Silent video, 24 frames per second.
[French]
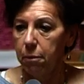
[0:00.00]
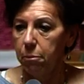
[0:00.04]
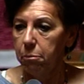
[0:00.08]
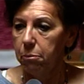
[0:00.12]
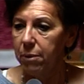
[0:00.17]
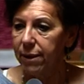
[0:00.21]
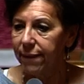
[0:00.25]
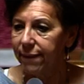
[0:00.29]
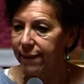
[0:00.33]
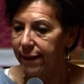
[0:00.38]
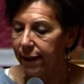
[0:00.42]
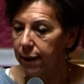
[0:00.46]

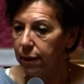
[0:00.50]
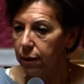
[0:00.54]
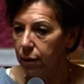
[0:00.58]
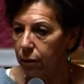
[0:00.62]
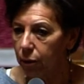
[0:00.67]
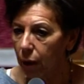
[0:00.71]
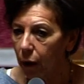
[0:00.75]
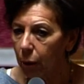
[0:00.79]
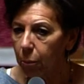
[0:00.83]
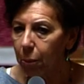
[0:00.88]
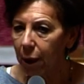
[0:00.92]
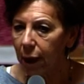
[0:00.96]
Mais c'est
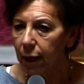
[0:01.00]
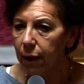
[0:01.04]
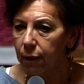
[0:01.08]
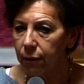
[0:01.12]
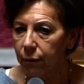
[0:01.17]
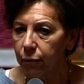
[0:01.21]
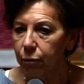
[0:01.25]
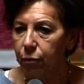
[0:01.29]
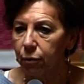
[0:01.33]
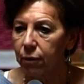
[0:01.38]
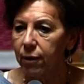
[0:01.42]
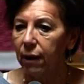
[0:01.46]

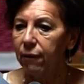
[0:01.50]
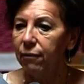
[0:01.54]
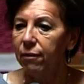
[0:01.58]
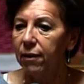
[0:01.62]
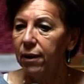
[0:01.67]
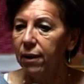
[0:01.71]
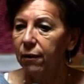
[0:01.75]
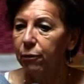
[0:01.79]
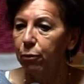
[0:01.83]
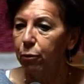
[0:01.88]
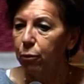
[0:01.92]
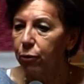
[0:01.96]
normal, vous,
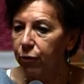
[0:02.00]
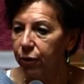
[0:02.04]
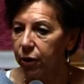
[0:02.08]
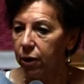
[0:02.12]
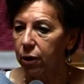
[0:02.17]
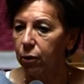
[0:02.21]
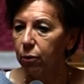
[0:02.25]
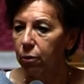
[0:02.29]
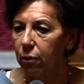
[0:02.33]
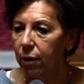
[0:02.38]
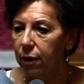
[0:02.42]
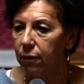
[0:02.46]
avez, vous
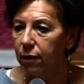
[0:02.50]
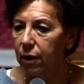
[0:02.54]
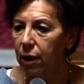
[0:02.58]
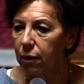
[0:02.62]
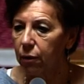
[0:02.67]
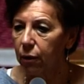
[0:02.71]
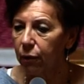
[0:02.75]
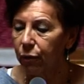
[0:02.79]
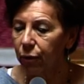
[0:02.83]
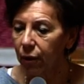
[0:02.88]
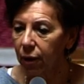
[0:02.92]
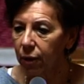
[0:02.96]
circulez en
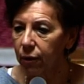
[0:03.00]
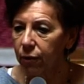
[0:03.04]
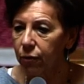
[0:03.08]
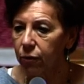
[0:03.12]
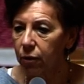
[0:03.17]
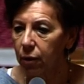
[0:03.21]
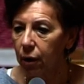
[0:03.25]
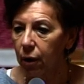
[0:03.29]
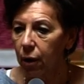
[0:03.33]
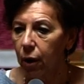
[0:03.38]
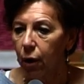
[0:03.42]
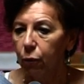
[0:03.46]

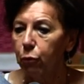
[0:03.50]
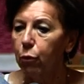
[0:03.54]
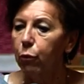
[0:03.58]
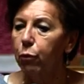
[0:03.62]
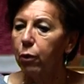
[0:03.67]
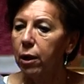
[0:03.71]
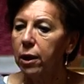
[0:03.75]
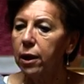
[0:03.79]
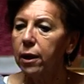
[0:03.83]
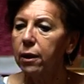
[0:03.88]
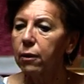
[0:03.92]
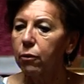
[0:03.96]
Ile-de-France, vous
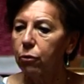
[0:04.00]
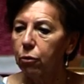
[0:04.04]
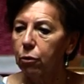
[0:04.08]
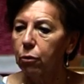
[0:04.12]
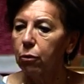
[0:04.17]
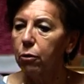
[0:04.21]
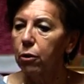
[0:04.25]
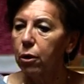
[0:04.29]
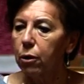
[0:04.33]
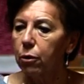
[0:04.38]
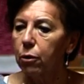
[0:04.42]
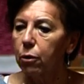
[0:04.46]
voyez que
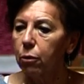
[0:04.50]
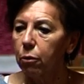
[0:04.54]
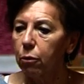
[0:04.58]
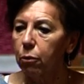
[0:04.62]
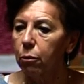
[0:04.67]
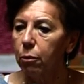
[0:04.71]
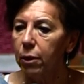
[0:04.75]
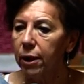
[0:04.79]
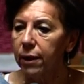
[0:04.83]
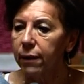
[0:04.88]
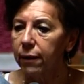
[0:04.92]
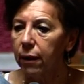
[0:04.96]
sur une heure de
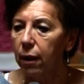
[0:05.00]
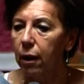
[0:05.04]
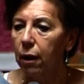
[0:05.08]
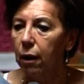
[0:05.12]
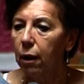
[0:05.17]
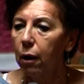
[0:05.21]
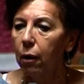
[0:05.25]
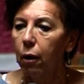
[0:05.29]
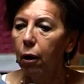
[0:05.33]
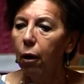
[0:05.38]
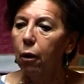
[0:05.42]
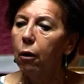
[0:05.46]
conduite,
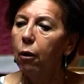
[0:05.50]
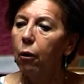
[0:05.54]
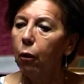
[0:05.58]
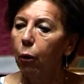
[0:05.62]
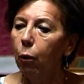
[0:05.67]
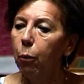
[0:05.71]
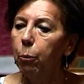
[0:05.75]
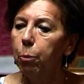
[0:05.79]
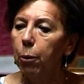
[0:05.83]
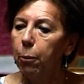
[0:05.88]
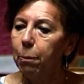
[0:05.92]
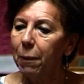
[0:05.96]
euh,
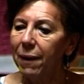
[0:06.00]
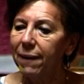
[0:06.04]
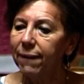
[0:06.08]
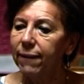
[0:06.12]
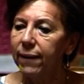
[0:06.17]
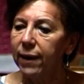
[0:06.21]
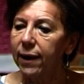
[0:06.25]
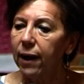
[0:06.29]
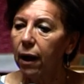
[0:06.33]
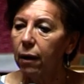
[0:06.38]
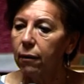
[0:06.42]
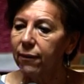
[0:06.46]
on peut
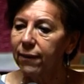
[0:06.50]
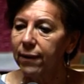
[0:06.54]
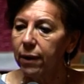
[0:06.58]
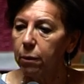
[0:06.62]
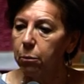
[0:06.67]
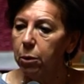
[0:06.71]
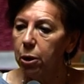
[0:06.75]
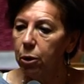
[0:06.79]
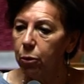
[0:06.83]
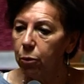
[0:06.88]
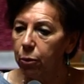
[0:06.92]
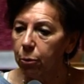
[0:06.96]
passer 45
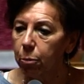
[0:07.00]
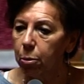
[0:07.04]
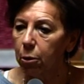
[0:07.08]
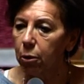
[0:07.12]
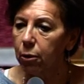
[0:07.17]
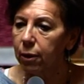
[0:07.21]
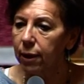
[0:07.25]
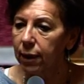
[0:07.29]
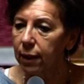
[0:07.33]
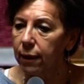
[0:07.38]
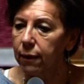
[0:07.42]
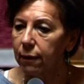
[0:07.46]
minutes
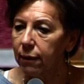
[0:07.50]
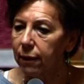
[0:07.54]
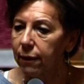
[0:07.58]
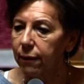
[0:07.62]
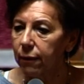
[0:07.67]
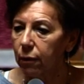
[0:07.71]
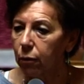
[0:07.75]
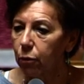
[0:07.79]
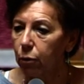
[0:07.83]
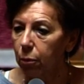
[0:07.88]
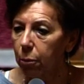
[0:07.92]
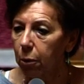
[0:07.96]
bloqué dans
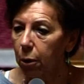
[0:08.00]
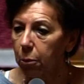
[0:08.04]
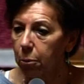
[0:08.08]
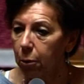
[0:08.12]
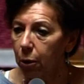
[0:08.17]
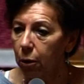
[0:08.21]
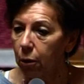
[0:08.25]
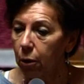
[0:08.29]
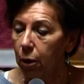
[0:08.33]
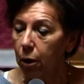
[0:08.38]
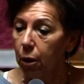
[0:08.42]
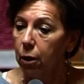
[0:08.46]
des
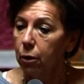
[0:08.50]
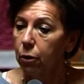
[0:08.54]
encombrements.